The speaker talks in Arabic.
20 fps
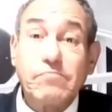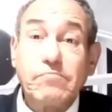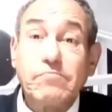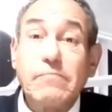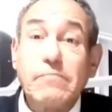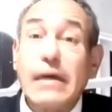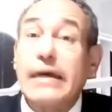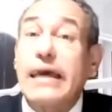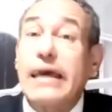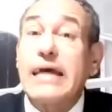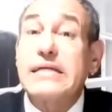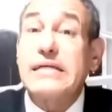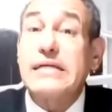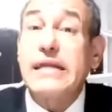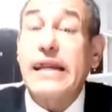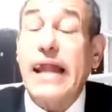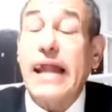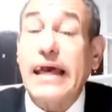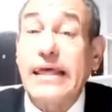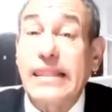ما كاش
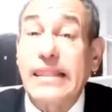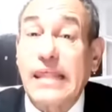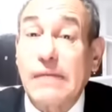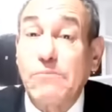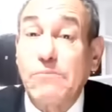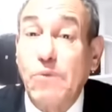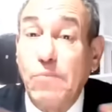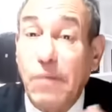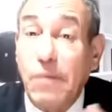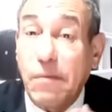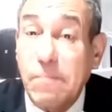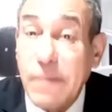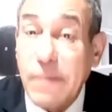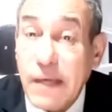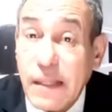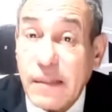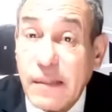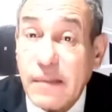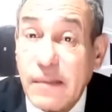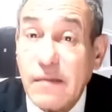اللي راح يضربوا
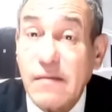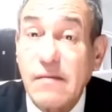بالبيض